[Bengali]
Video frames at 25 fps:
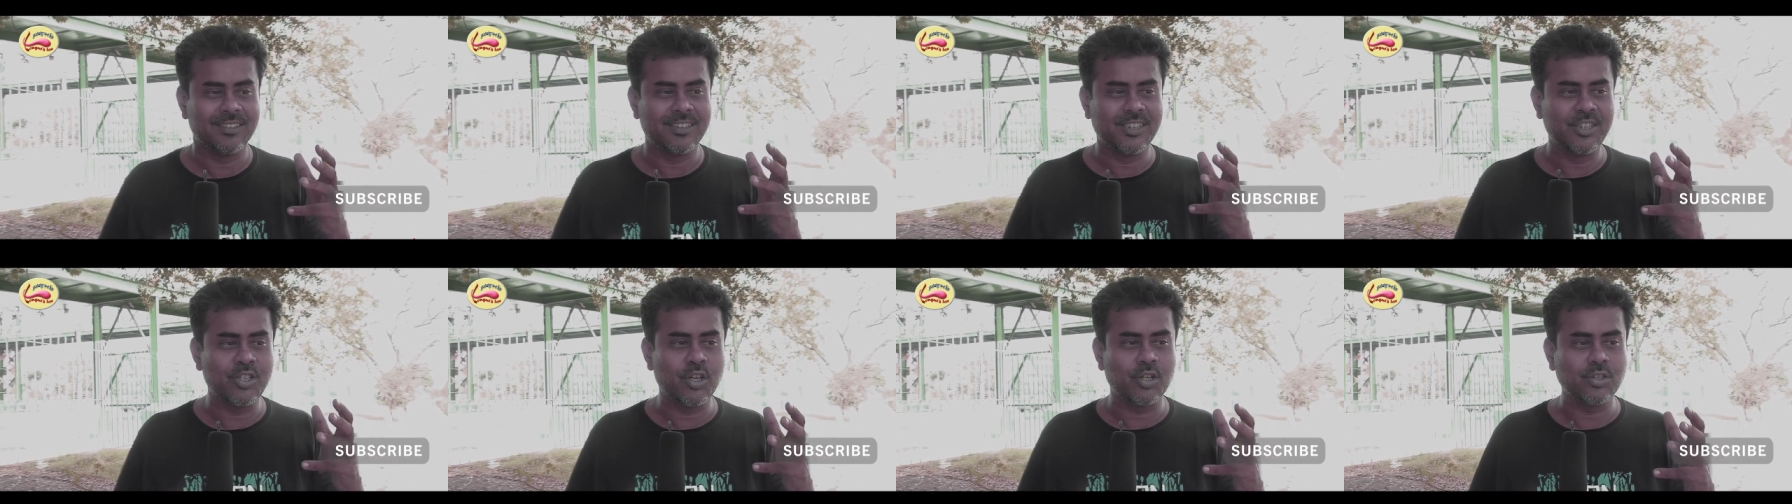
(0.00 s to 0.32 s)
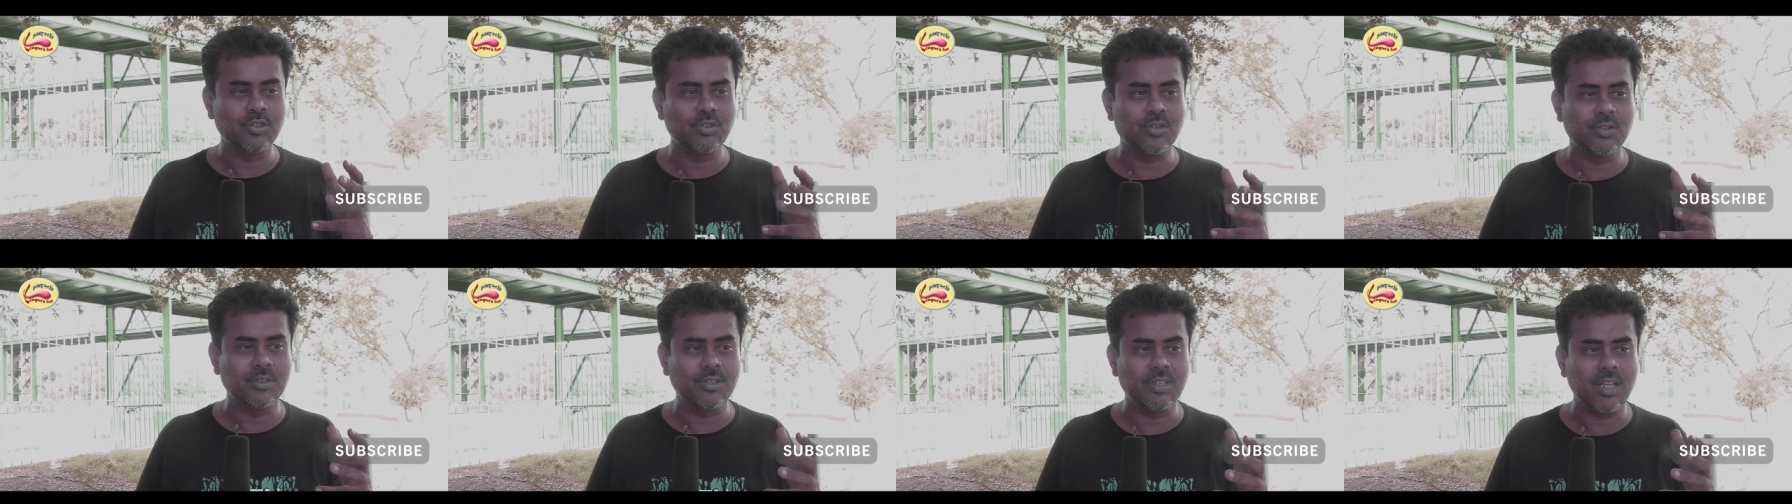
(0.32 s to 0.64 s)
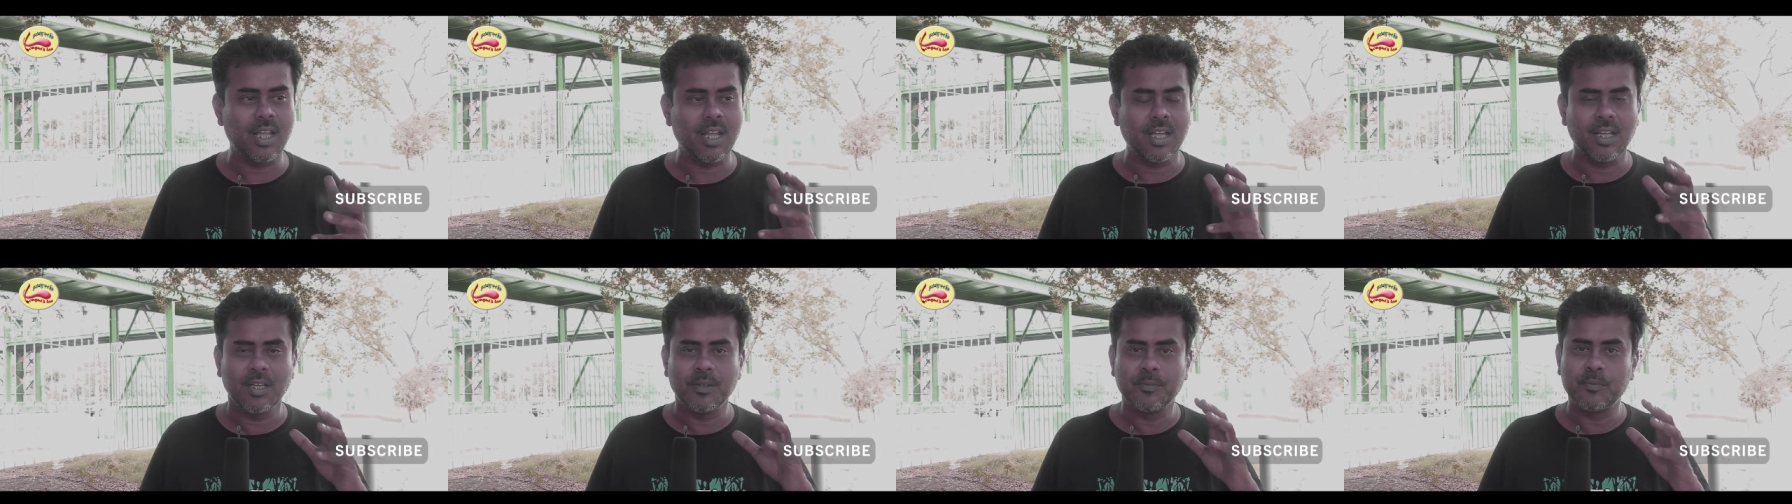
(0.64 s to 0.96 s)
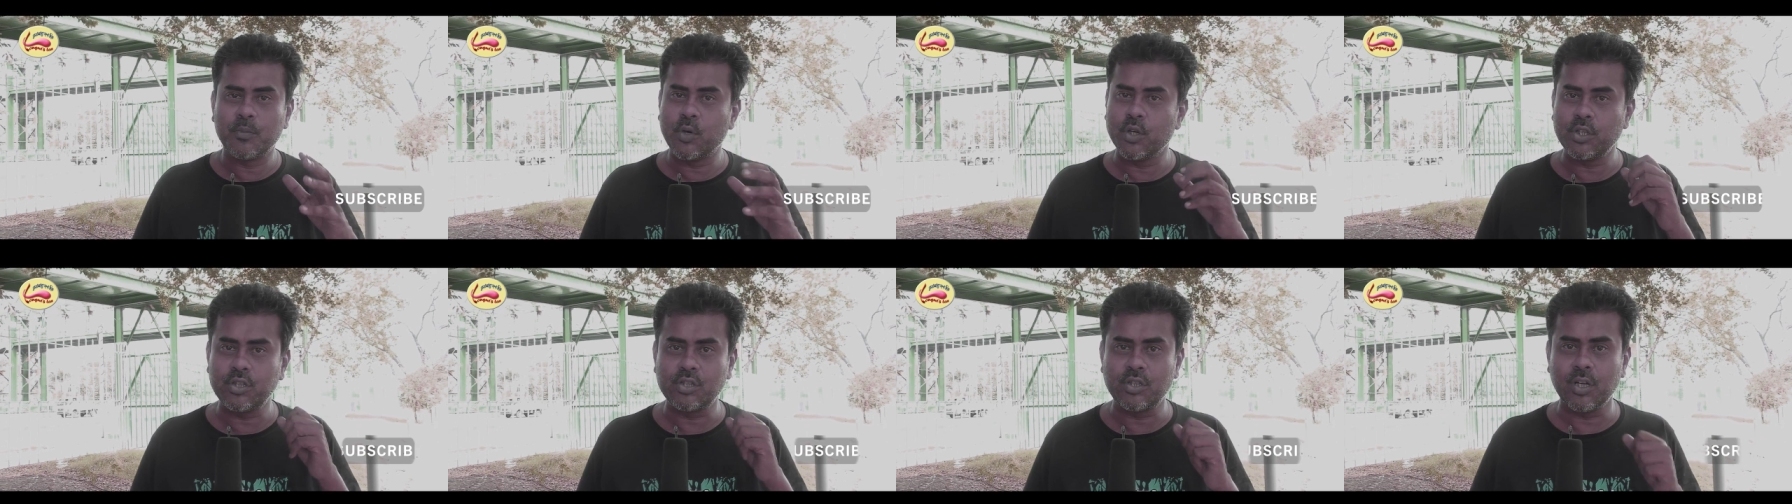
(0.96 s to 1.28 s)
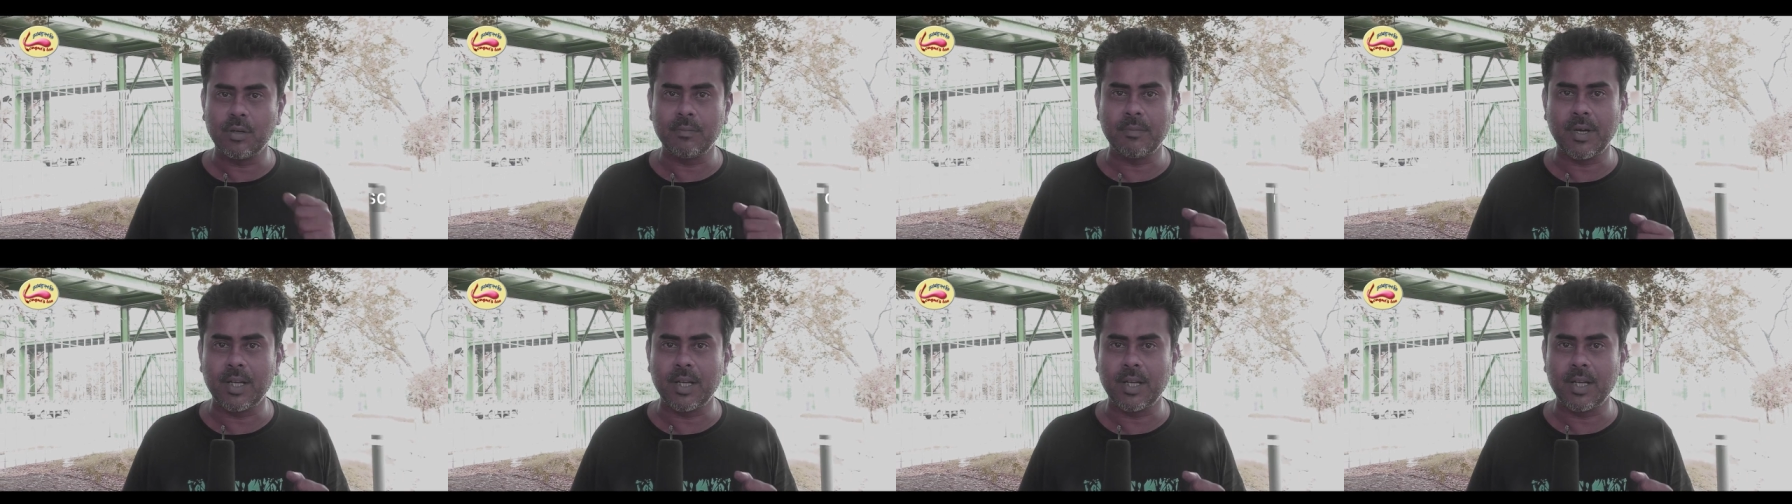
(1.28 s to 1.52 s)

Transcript: নিরঞ্জন দা বৈষ্ণব